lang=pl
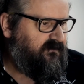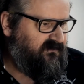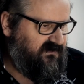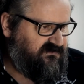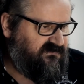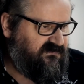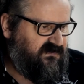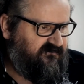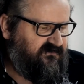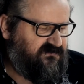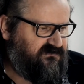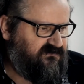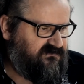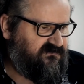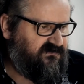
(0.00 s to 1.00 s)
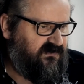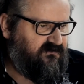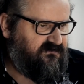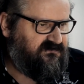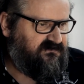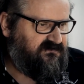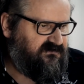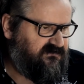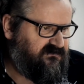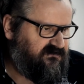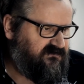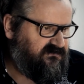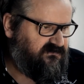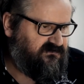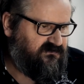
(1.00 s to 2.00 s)
Marcina Wierzchowskiego z, z,
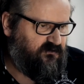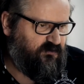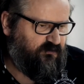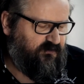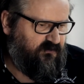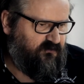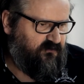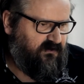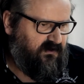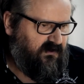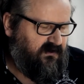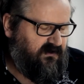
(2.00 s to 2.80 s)
z grupą